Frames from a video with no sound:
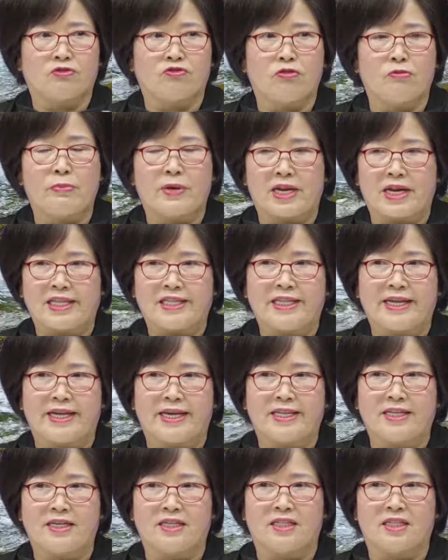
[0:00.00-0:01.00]
출발할
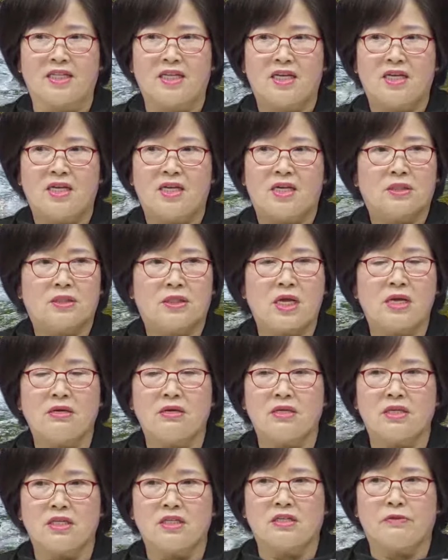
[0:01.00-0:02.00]
때에는
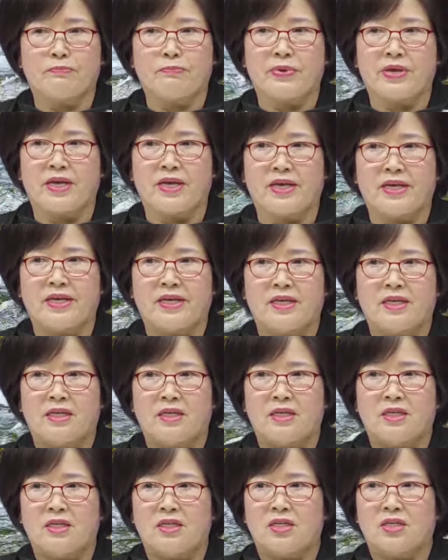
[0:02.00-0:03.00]
태극기 집회
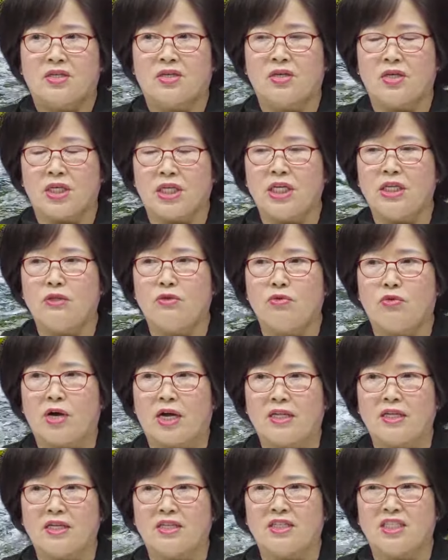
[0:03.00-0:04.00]
그
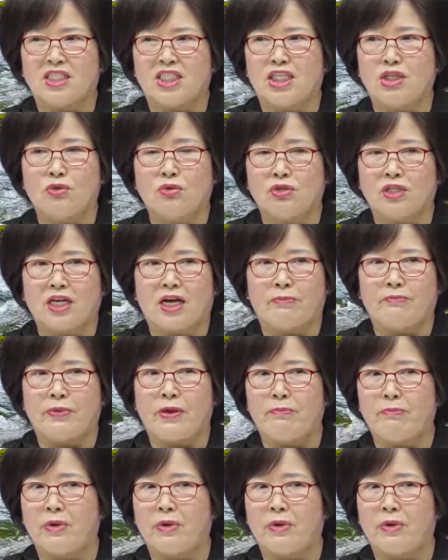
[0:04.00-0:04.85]
인도하는 지도자 몇